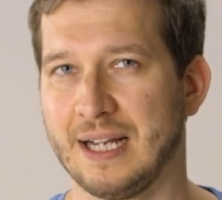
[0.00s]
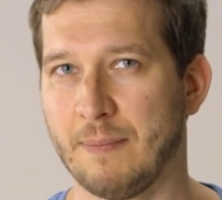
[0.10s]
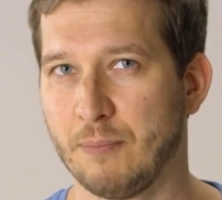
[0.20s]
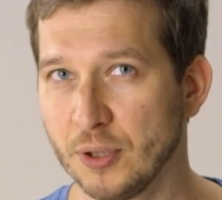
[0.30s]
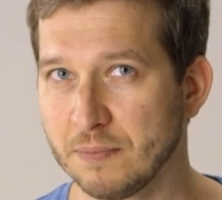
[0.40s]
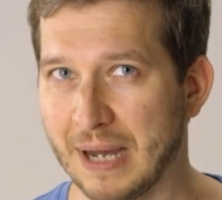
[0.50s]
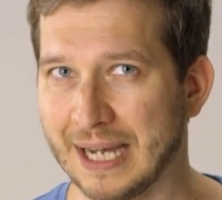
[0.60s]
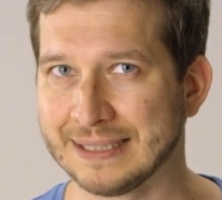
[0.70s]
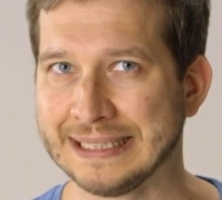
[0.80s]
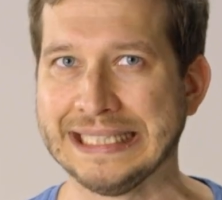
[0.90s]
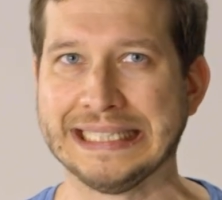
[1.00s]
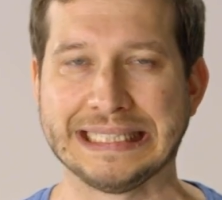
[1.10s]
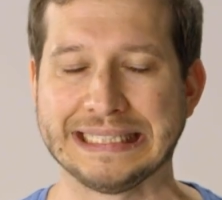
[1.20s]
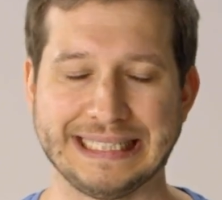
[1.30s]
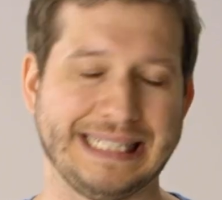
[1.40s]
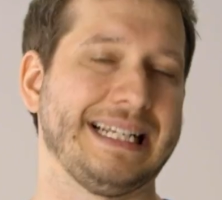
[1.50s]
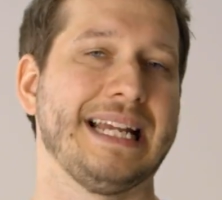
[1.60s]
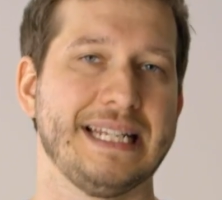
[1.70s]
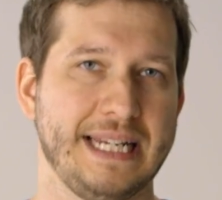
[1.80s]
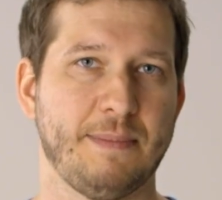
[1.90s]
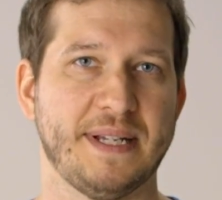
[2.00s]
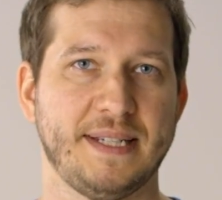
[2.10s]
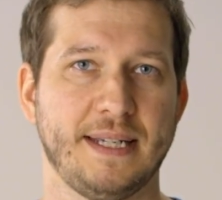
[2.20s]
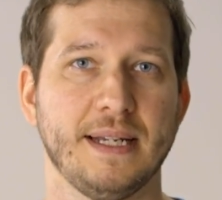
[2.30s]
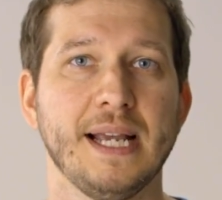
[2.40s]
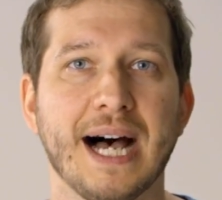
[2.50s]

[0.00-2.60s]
kaputt machen, das kann ja nicht passieren.